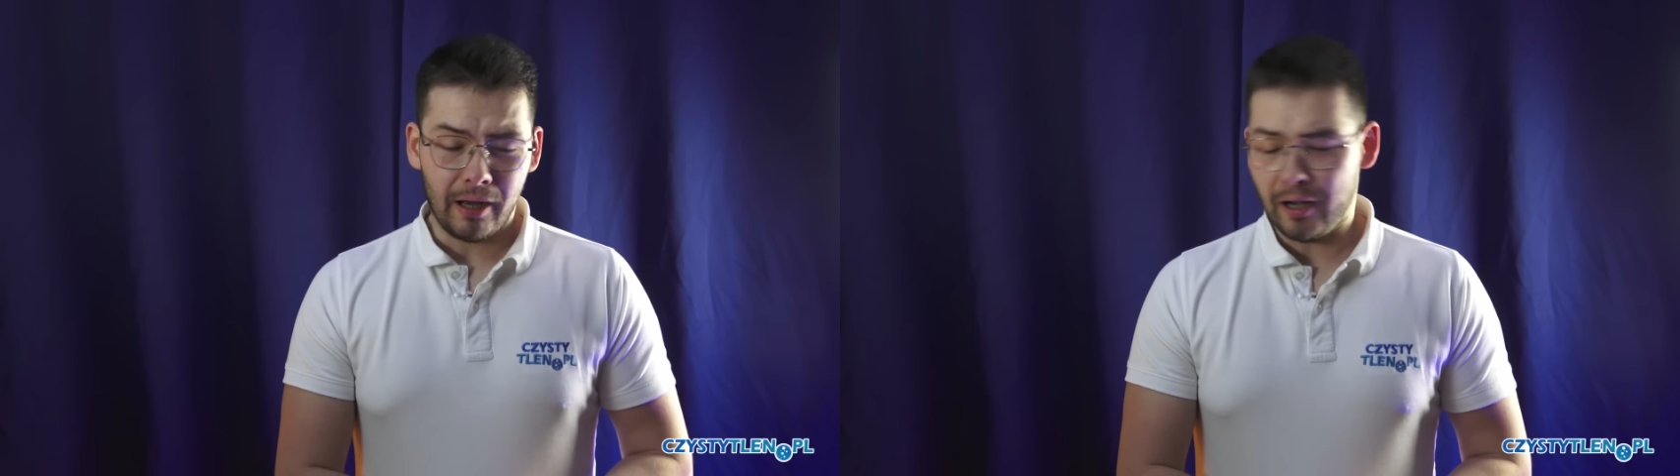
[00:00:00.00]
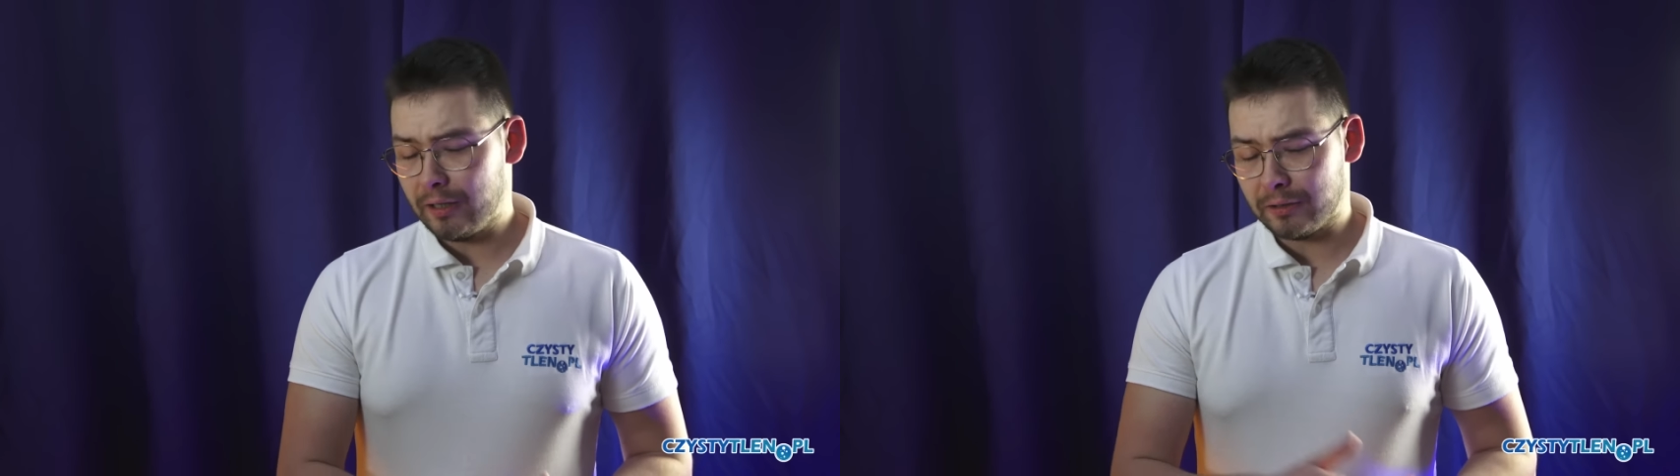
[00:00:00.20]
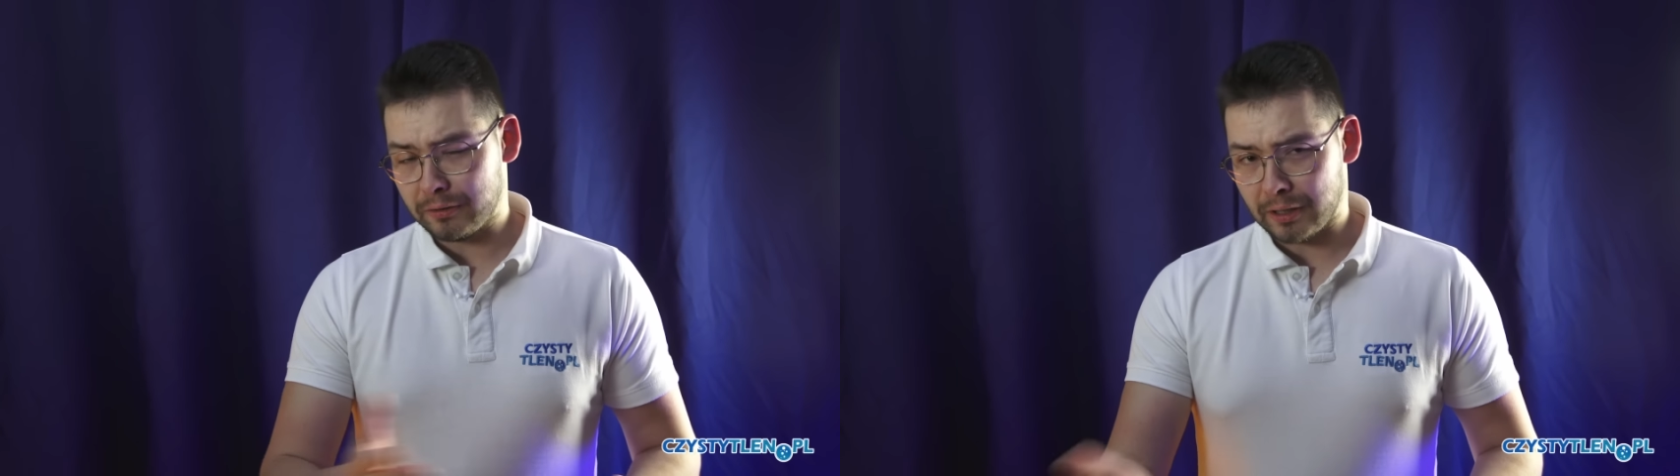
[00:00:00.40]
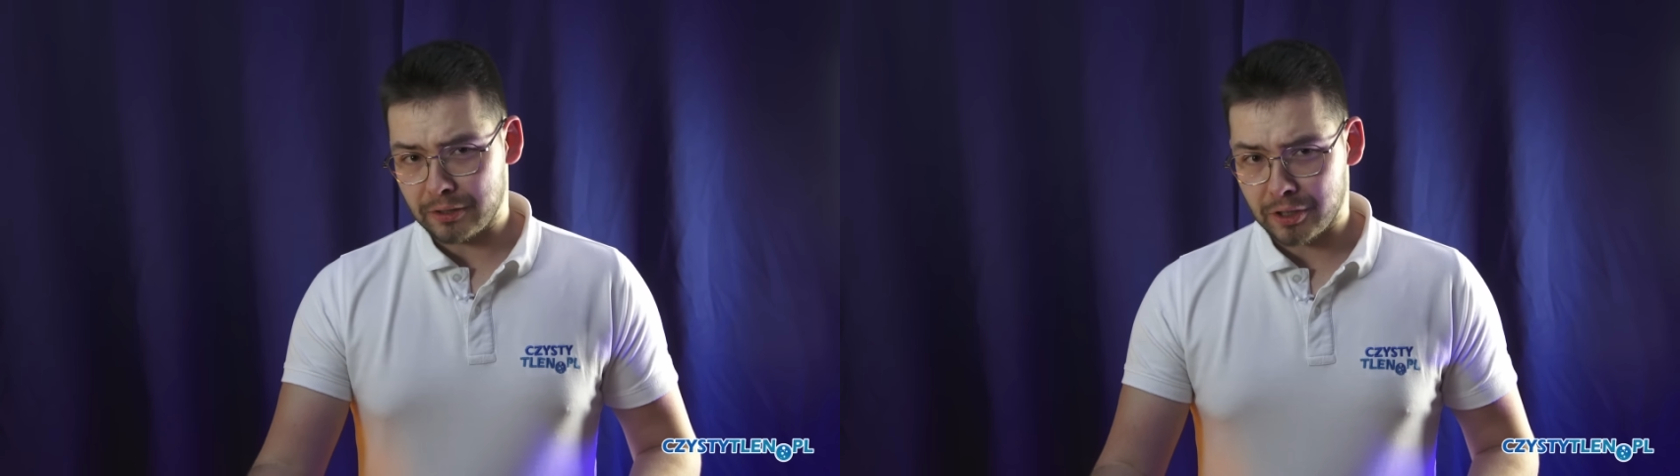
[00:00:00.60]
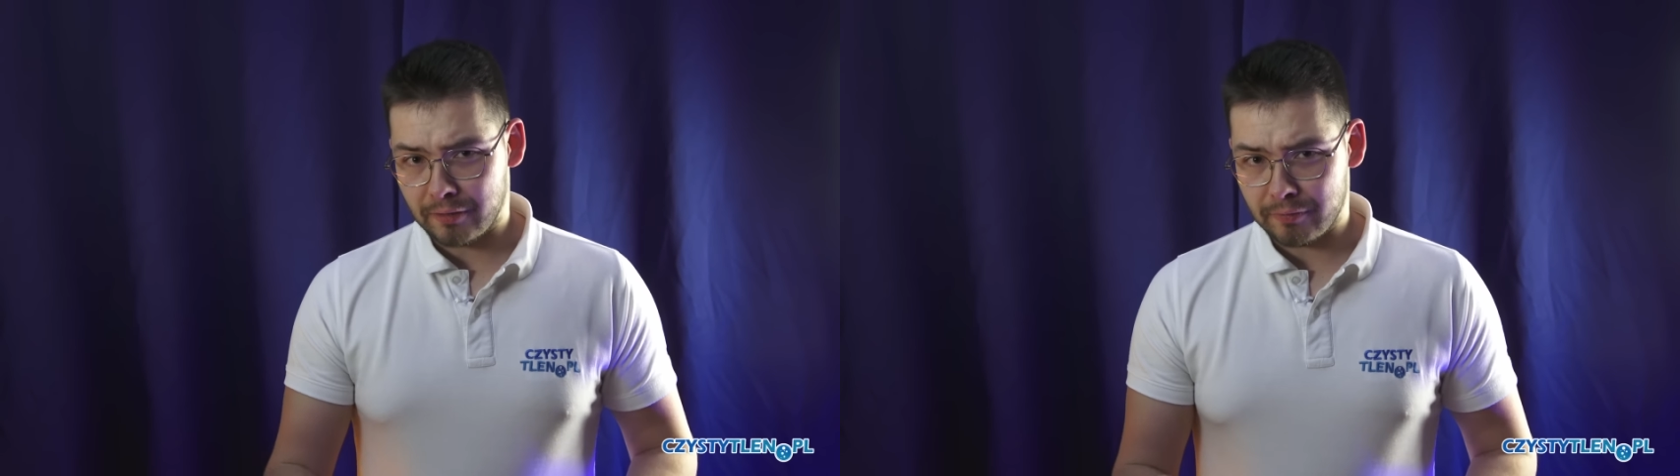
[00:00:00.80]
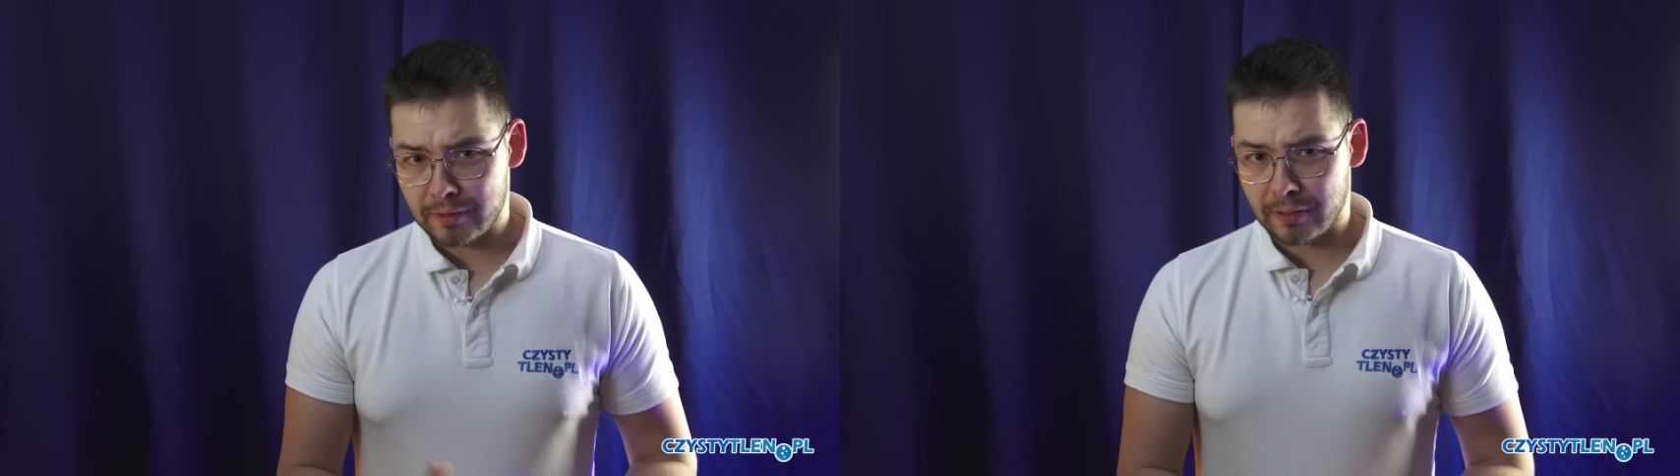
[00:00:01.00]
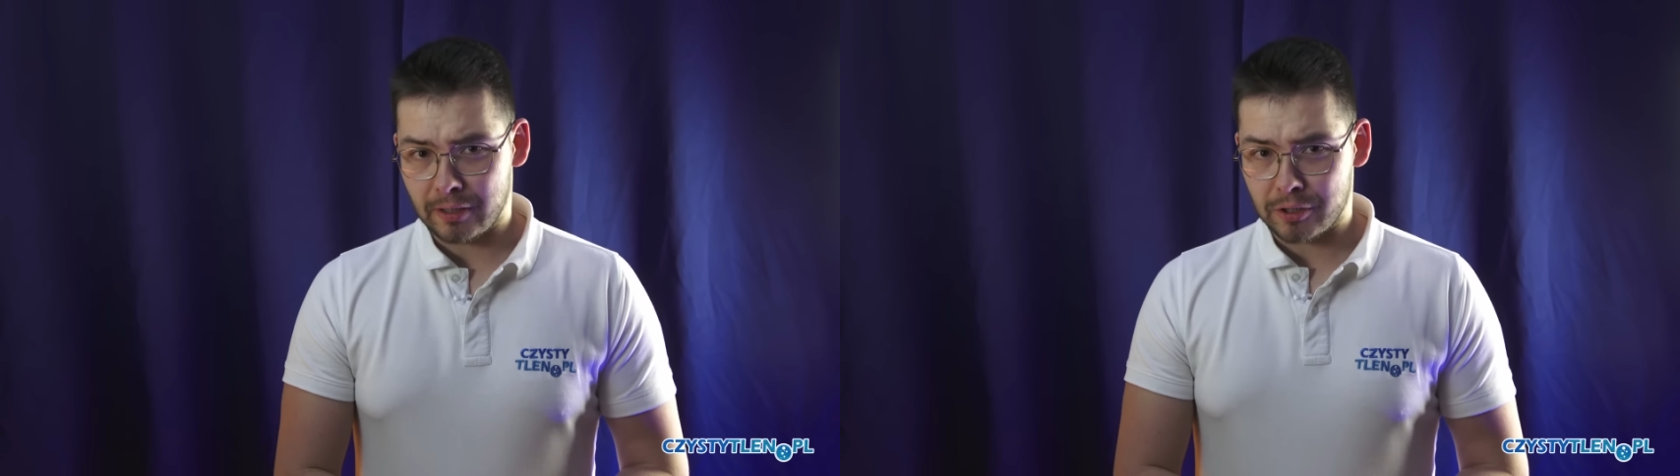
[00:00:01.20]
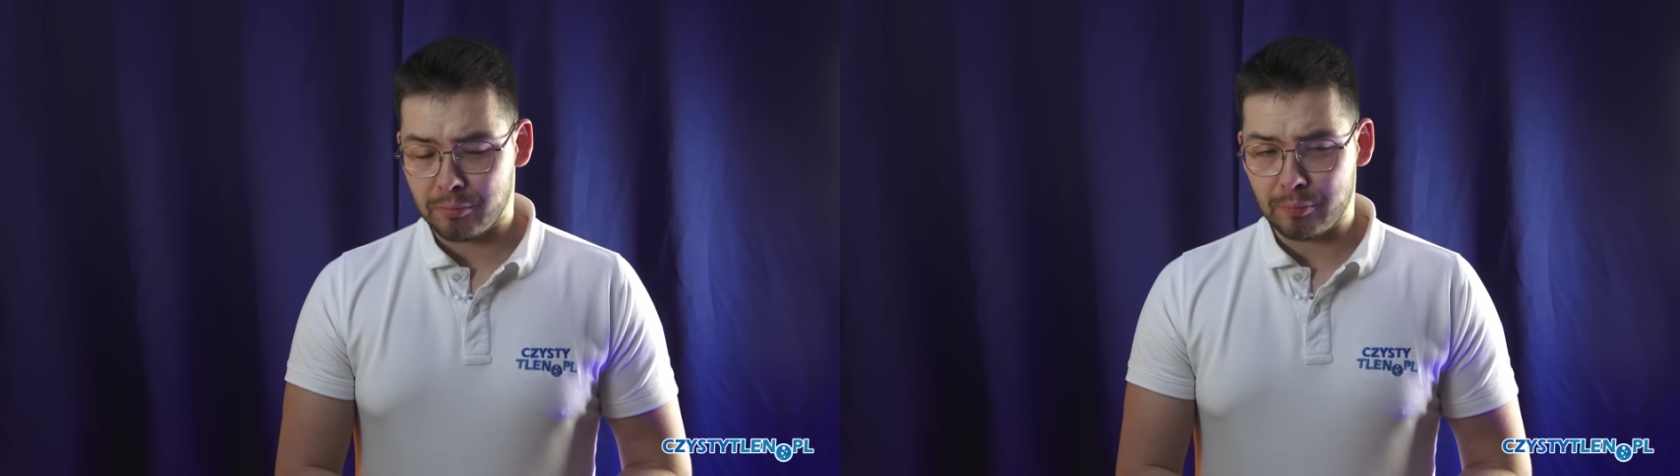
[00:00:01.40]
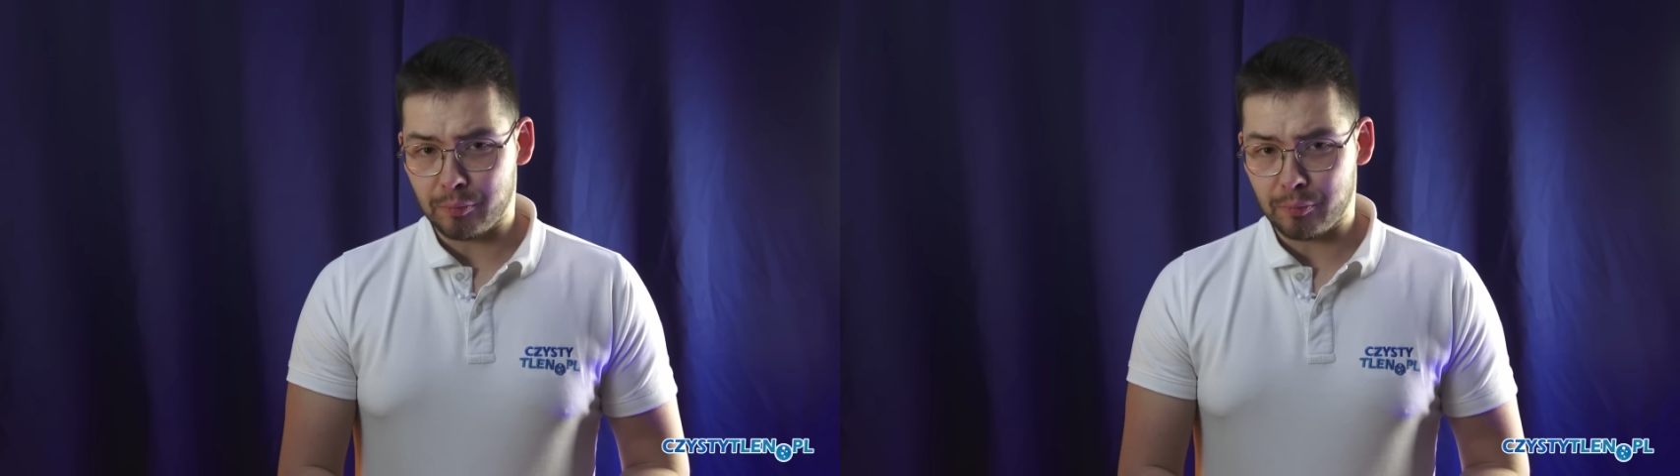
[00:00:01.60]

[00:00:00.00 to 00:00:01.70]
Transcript: ale to taka ciekawostka dla Ciebie,